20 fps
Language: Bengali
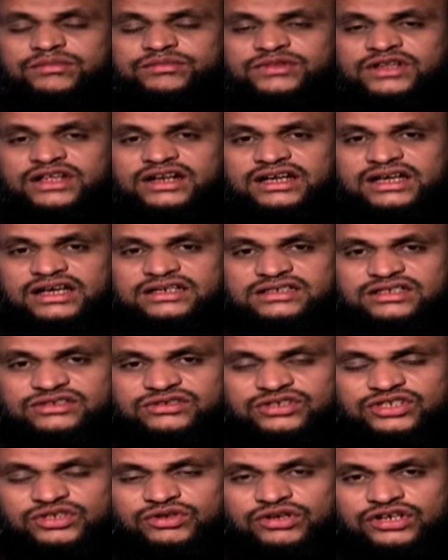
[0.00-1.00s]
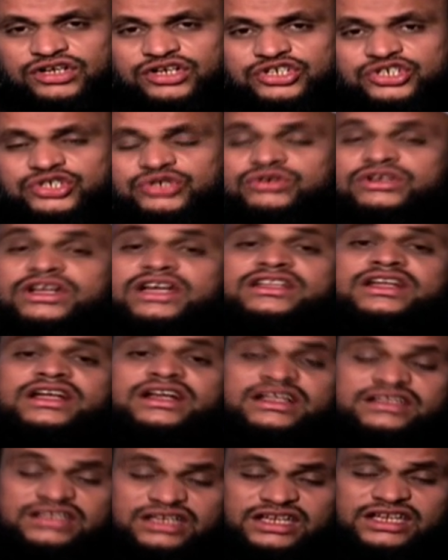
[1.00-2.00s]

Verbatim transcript: আপনার কাছে যদি অনেক সোনা দানা